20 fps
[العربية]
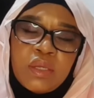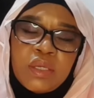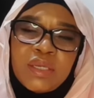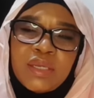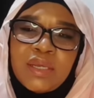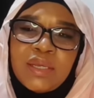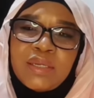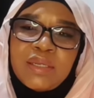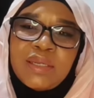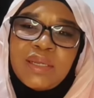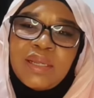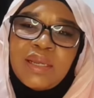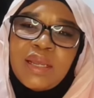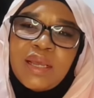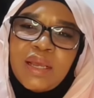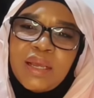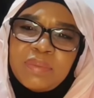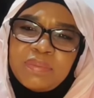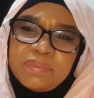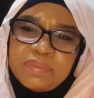يعني قال
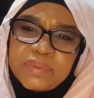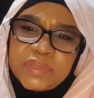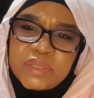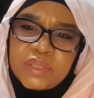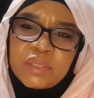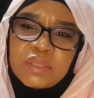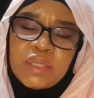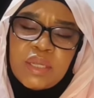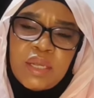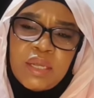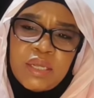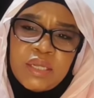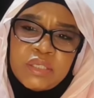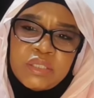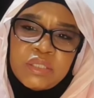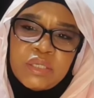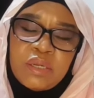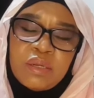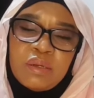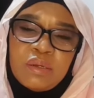أبسط
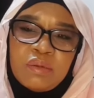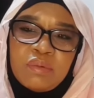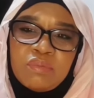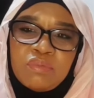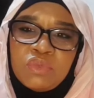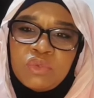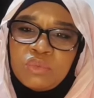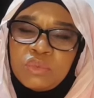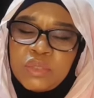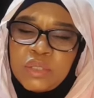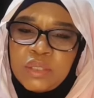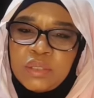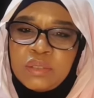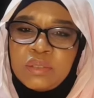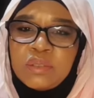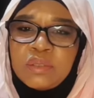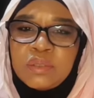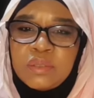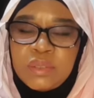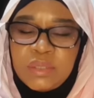حاجة ممكن
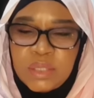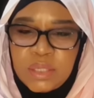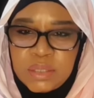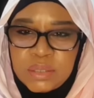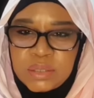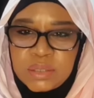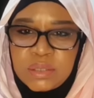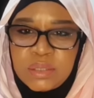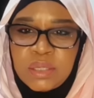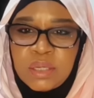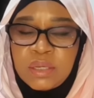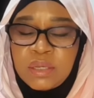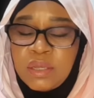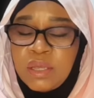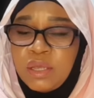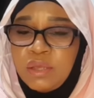يحسدك